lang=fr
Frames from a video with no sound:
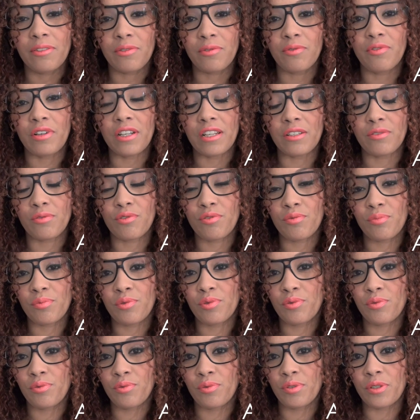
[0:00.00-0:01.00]
donc voilà, donc je
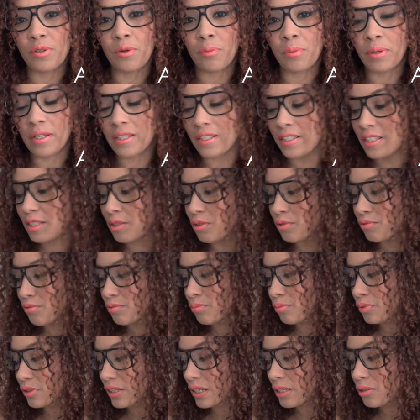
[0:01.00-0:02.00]
me suis empressée de
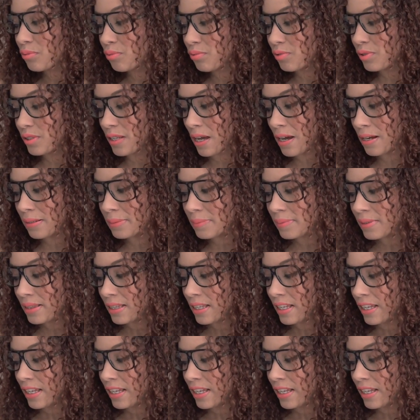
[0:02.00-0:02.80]
vous montrer tout ça.